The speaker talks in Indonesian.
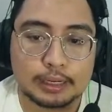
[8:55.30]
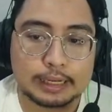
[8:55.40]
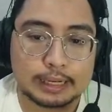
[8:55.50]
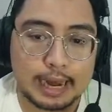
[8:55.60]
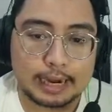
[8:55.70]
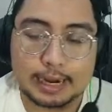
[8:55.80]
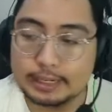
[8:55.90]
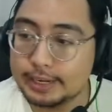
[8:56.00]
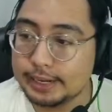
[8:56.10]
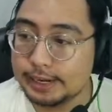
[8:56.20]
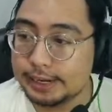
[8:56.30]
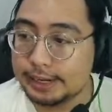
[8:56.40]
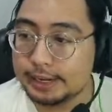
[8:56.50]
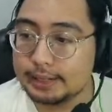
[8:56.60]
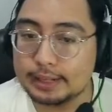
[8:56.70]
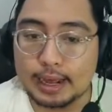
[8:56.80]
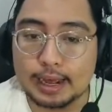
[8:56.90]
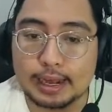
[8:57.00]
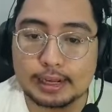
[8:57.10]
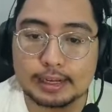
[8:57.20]
Nah, dari sini kita
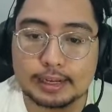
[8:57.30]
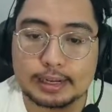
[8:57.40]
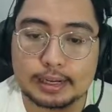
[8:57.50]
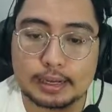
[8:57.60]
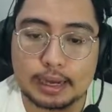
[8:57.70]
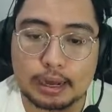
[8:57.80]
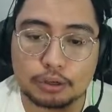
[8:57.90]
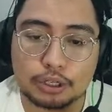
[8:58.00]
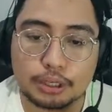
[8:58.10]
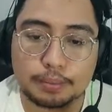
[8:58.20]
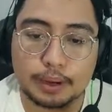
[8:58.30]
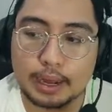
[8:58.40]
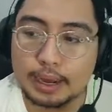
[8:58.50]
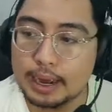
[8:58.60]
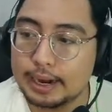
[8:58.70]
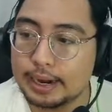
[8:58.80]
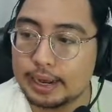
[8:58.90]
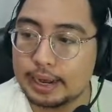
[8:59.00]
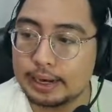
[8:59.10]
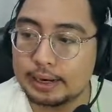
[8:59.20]
uh, harus sebelah
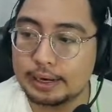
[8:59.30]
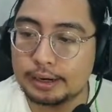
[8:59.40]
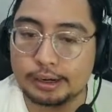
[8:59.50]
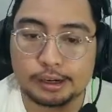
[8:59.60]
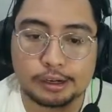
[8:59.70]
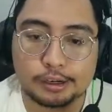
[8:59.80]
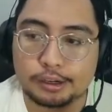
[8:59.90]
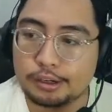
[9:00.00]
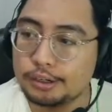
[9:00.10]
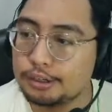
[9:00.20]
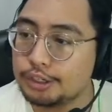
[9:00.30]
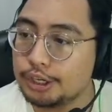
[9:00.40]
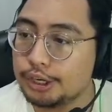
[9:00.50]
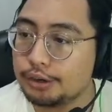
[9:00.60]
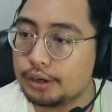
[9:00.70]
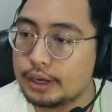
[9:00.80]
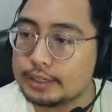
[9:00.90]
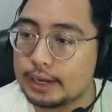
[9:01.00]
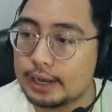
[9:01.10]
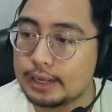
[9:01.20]
kanan sini kalau nggak
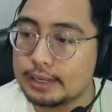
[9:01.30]
salah.